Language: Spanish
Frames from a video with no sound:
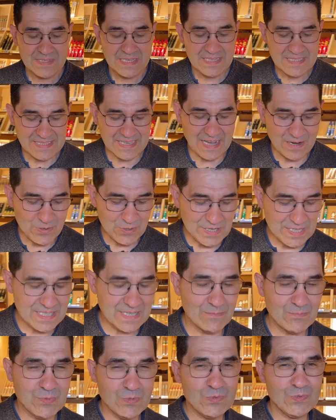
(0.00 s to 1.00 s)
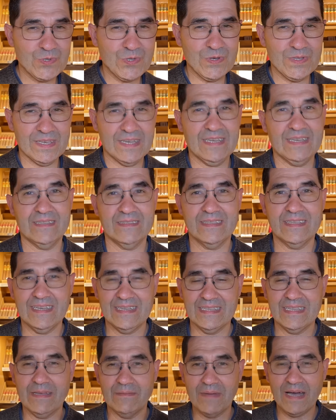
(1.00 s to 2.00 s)
ya con ese punto de,
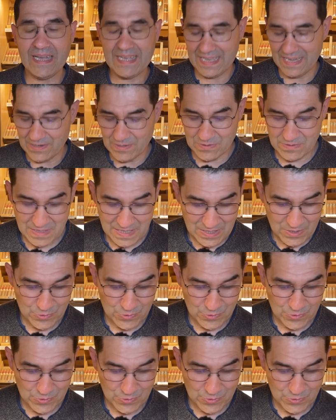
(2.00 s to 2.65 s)
magia, ¿no?